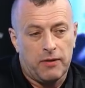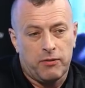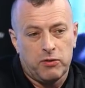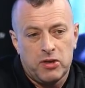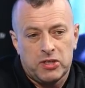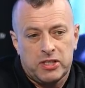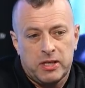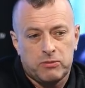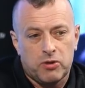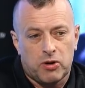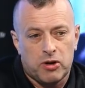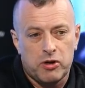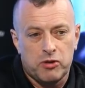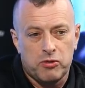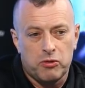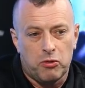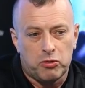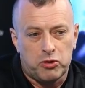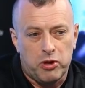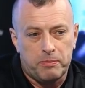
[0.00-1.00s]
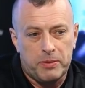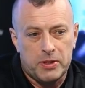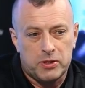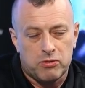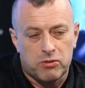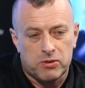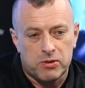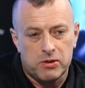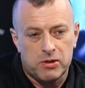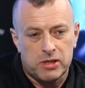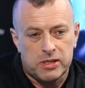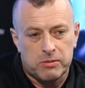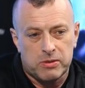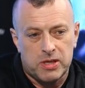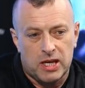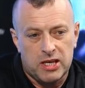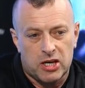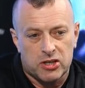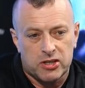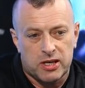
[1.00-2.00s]
Y, ja w ogóle jestem trochę utopistą,
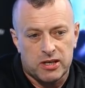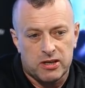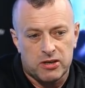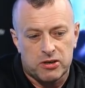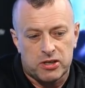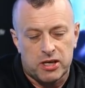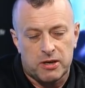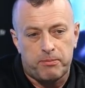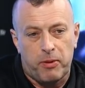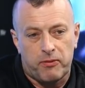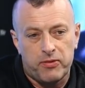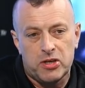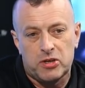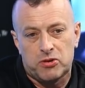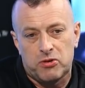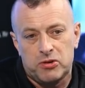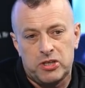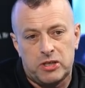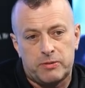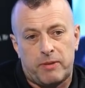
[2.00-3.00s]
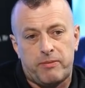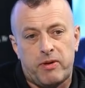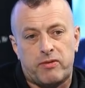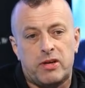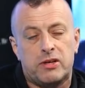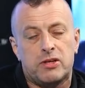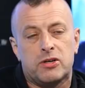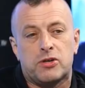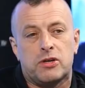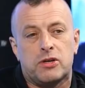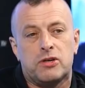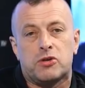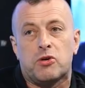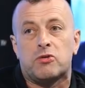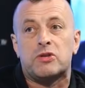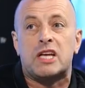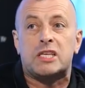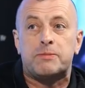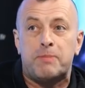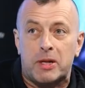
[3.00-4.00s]
jestem zdania, że, że powinny rządzić naprawdę
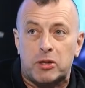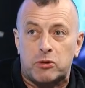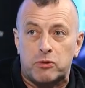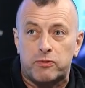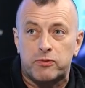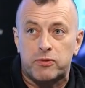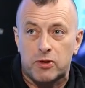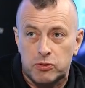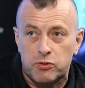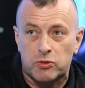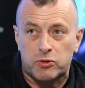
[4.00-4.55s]
rząd ekspertów.